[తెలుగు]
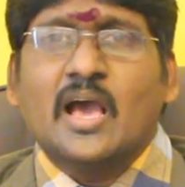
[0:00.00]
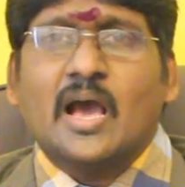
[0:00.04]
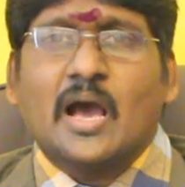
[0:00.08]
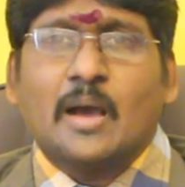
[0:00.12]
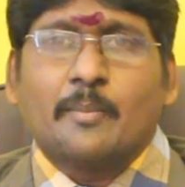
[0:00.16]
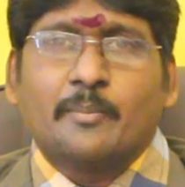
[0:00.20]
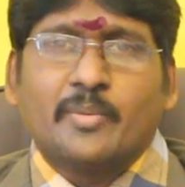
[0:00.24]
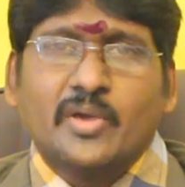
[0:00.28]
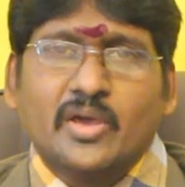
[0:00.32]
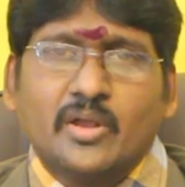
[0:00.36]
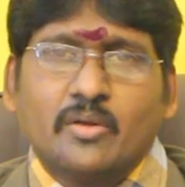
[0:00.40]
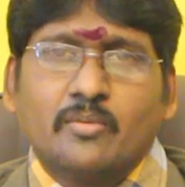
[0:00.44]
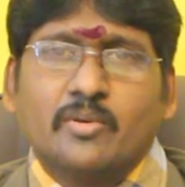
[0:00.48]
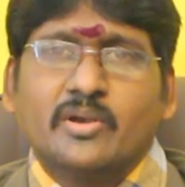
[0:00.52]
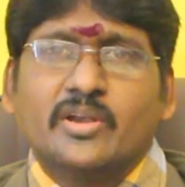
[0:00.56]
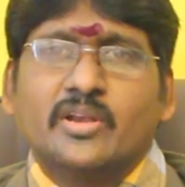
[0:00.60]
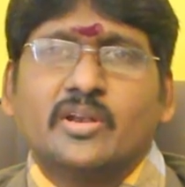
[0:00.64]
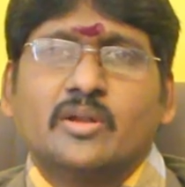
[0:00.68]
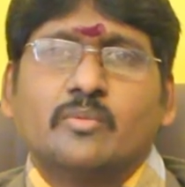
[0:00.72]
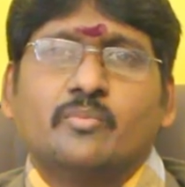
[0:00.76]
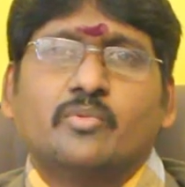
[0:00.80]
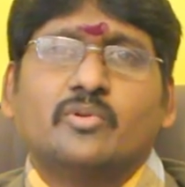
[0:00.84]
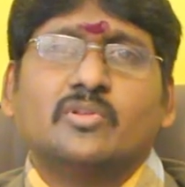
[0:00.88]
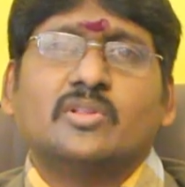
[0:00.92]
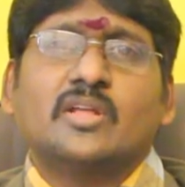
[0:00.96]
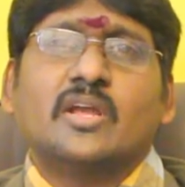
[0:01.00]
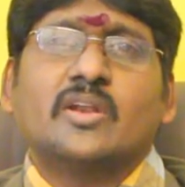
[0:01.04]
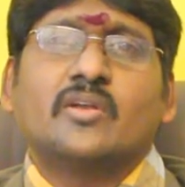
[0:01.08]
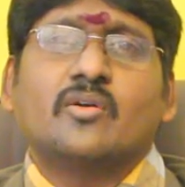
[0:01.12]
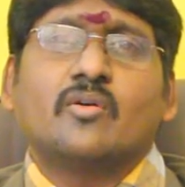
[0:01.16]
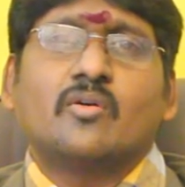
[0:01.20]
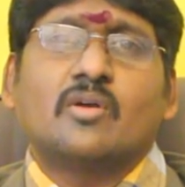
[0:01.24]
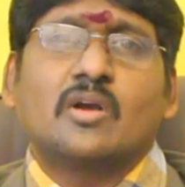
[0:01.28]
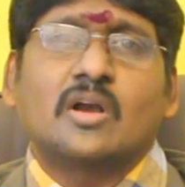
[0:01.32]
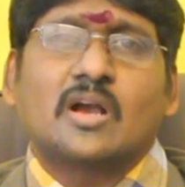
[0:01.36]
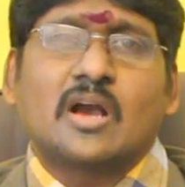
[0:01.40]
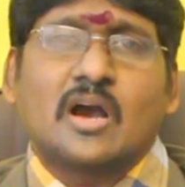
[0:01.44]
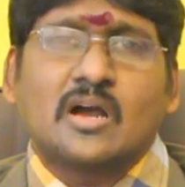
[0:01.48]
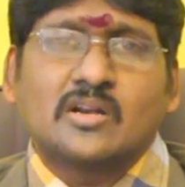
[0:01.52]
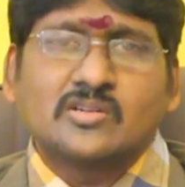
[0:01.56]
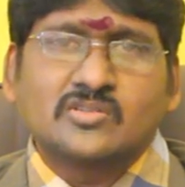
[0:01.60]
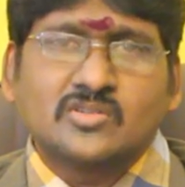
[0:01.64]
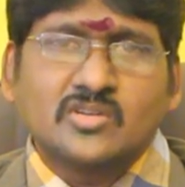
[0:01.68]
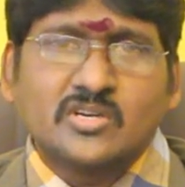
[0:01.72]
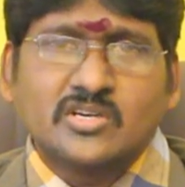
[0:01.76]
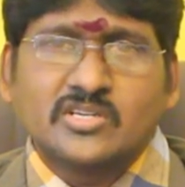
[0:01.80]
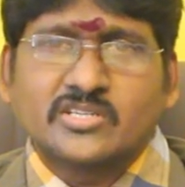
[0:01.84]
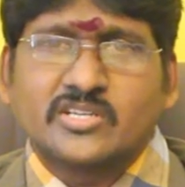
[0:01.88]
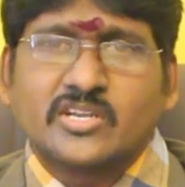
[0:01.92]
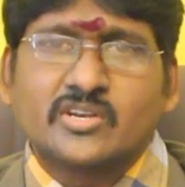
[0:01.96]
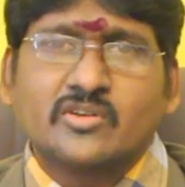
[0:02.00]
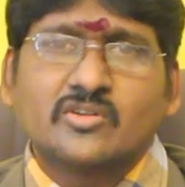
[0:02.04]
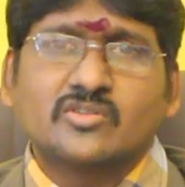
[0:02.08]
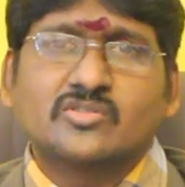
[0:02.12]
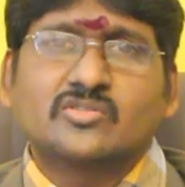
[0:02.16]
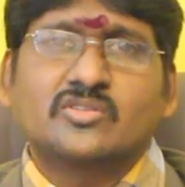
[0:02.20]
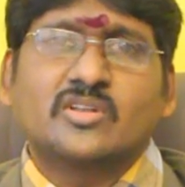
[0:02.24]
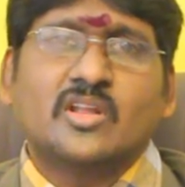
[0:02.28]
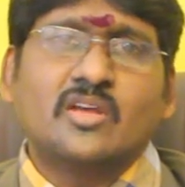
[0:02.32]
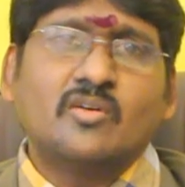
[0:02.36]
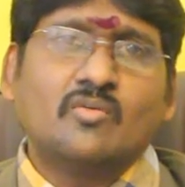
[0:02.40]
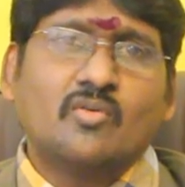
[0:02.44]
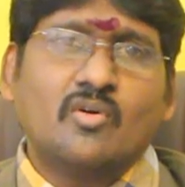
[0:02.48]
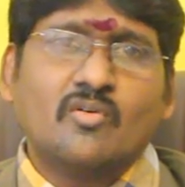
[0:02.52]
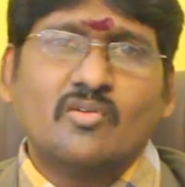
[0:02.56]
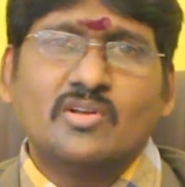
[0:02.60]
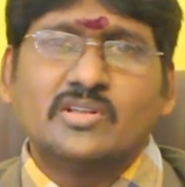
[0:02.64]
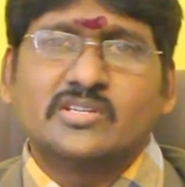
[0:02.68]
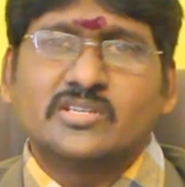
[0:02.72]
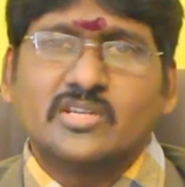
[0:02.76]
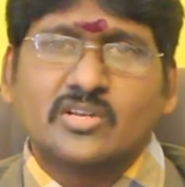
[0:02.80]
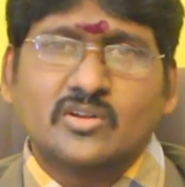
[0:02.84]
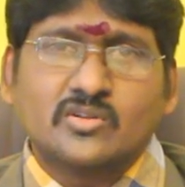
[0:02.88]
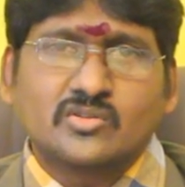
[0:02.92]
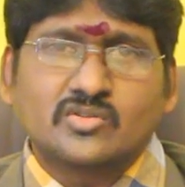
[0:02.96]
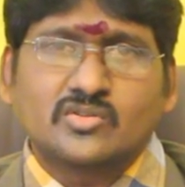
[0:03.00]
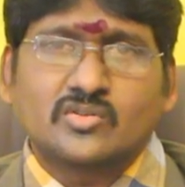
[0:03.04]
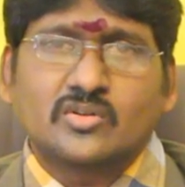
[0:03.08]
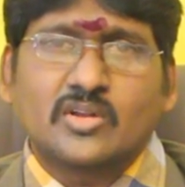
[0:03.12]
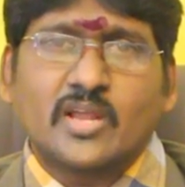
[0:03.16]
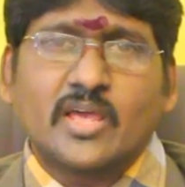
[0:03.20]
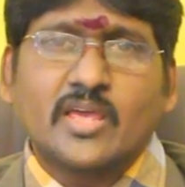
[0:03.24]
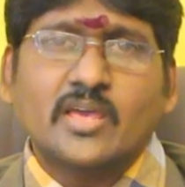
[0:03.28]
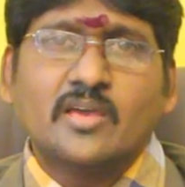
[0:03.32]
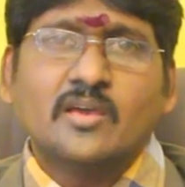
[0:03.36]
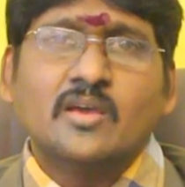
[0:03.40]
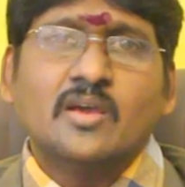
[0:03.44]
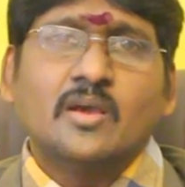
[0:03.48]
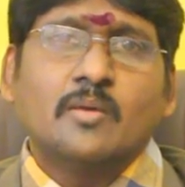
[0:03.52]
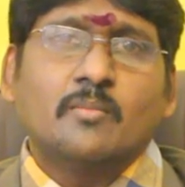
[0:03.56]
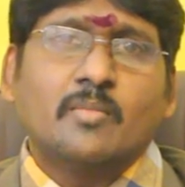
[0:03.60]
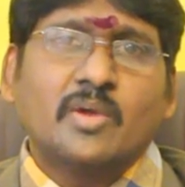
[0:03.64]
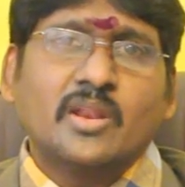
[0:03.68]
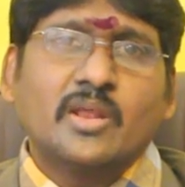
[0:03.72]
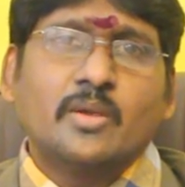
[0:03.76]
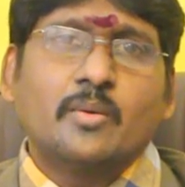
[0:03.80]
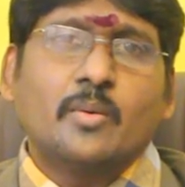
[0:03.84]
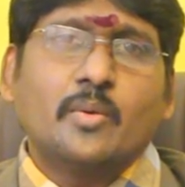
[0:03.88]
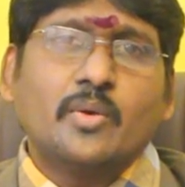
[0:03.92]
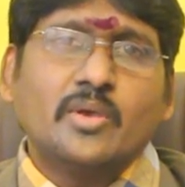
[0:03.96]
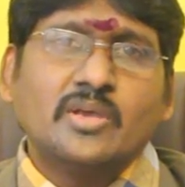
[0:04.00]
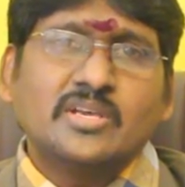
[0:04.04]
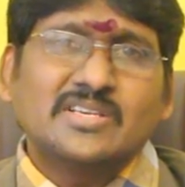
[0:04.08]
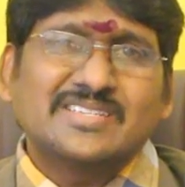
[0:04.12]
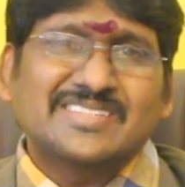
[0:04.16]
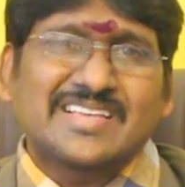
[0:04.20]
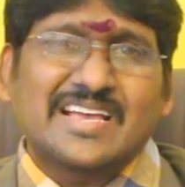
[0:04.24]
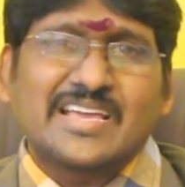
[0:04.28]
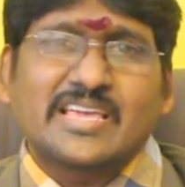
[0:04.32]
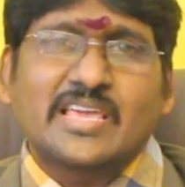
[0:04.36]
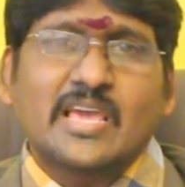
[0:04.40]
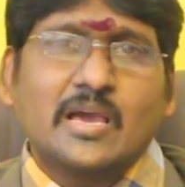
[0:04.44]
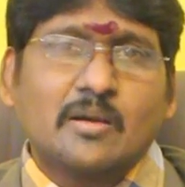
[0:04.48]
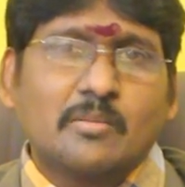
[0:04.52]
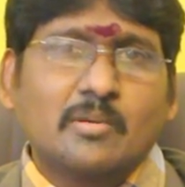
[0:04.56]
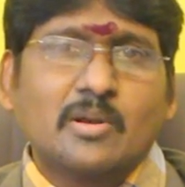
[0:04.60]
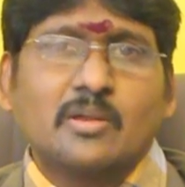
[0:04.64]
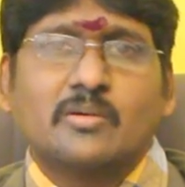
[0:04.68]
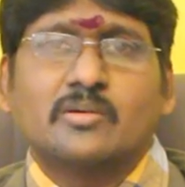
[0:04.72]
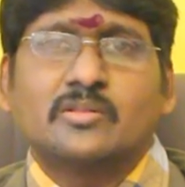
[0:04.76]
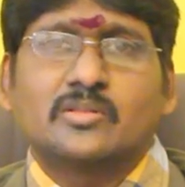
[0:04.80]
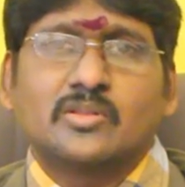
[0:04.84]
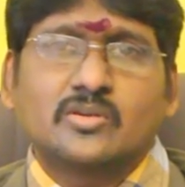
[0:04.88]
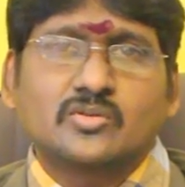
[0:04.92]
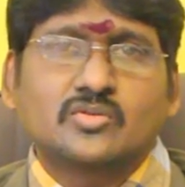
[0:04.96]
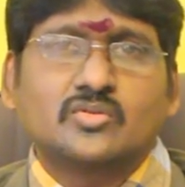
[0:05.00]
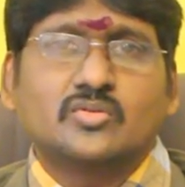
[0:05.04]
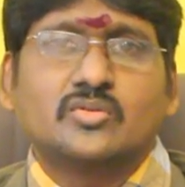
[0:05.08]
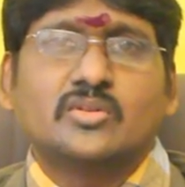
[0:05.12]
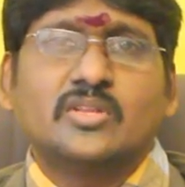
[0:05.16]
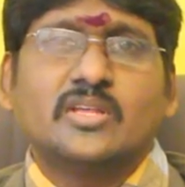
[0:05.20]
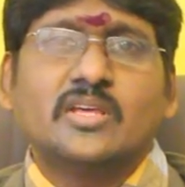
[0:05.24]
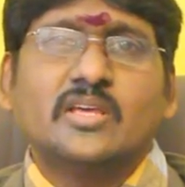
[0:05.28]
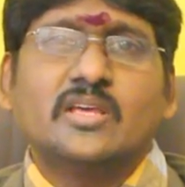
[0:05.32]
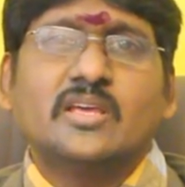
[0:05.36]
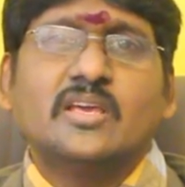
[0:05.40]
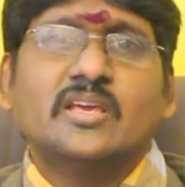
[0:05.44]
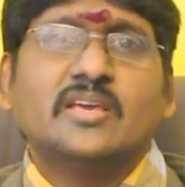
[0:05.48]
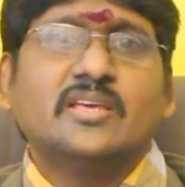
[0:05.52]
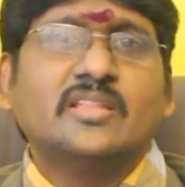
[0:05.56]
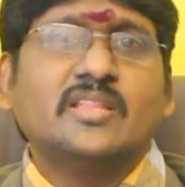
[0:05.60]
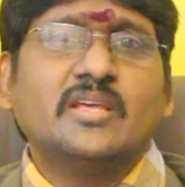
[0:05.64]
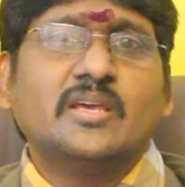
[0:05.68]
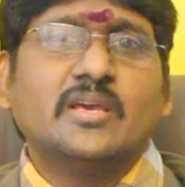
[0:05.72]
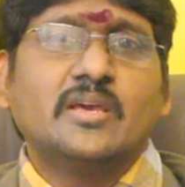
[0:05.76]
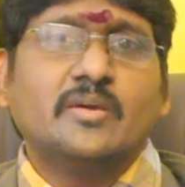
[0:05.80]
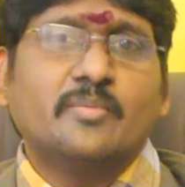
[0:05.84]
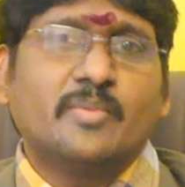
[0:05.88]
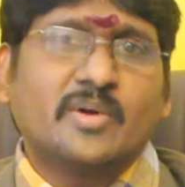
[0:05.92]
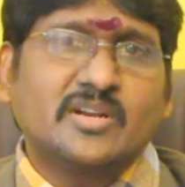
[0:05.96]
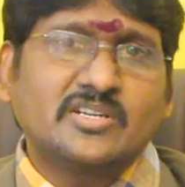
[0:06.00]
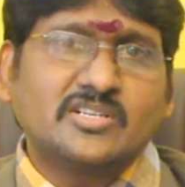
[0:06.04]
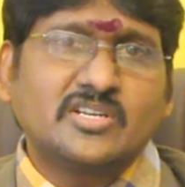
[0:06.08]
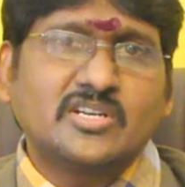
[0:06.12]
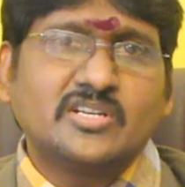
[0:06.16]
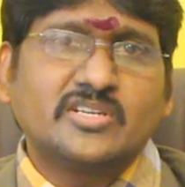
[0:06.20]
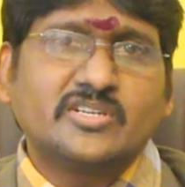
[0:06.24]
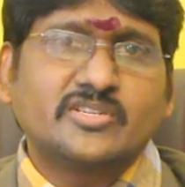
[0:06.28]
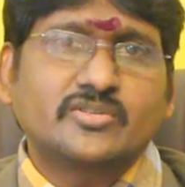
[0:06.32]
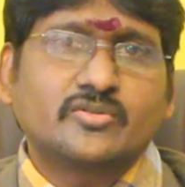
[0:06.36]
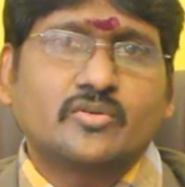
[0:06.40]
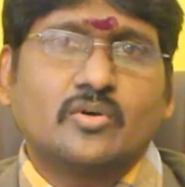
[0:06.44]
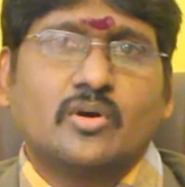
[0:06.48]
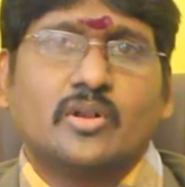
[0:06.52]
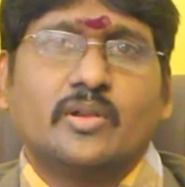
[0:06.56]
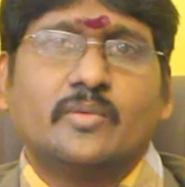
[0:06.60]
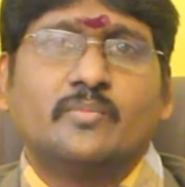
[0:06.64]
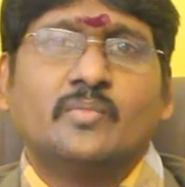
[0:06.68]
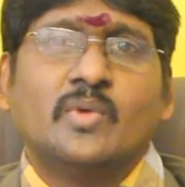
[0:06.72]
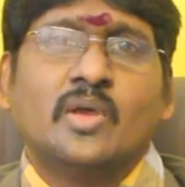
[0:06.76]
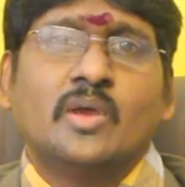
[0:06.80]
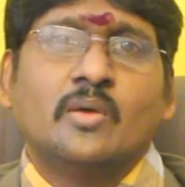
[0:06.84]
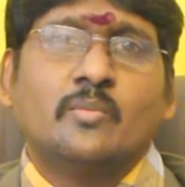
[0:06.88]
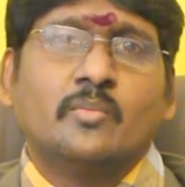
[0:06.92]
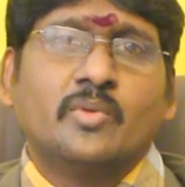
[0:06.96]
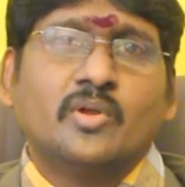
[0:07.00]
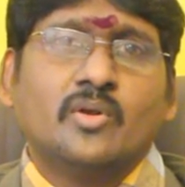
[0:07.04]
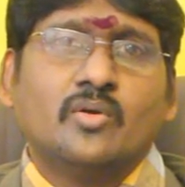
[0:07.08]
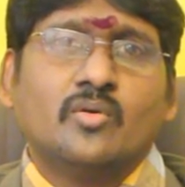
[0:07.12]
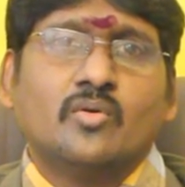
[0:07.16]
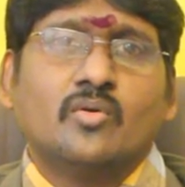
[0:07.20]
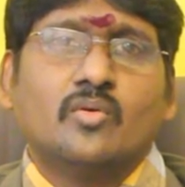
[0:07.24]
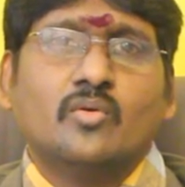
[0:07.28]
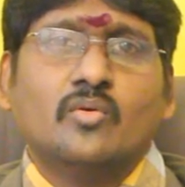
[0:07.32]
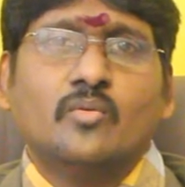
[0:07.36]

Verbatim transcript: ఆ పేరు పెట్టినప్పుడు దానికి ఒక కాన్సనెంట్స్ ఎన్ని వస్తున్నాయి ఓవెల్స్ ఎన్ని వస్తున్నాయి మరి సంఖ్యాబలం ఎంత వస్తుంది ఇది పరిశీలన చేసుకోవాలి మీరు